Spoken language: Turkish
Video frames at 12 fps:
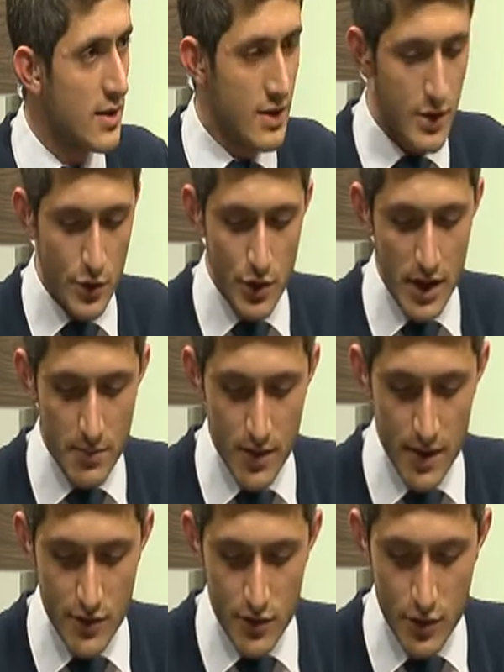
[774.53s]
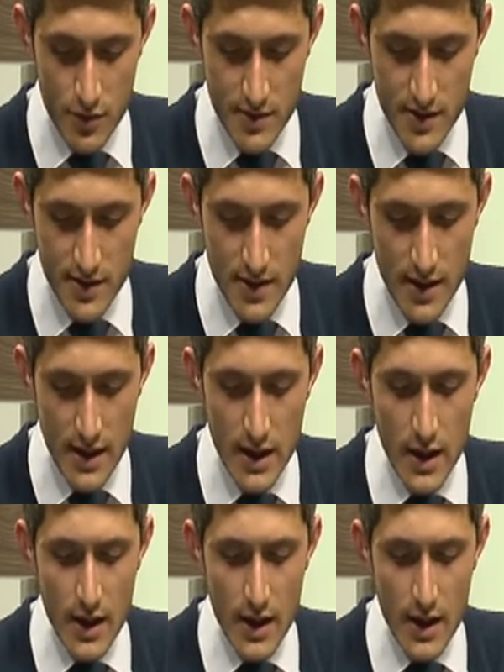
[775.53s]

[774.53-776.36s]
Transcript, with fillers: yöneltmek istiyorum sizlere. E,